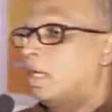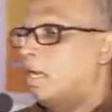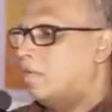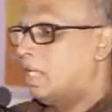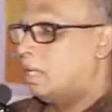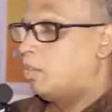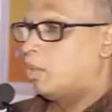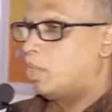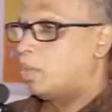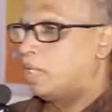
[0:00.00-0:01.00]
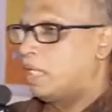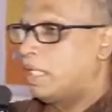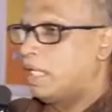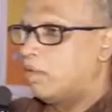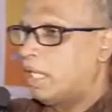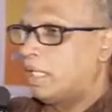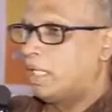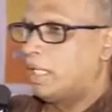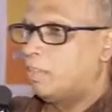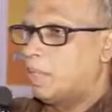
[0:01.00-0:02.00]
நான் வெளியே போகிற போது எட்டியனுடைய
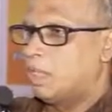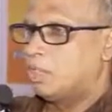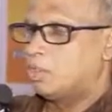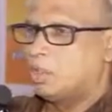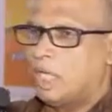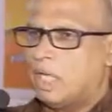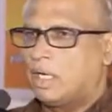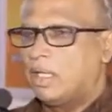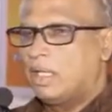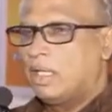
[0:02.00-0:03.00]
கையை பிடித்து சொன்னார்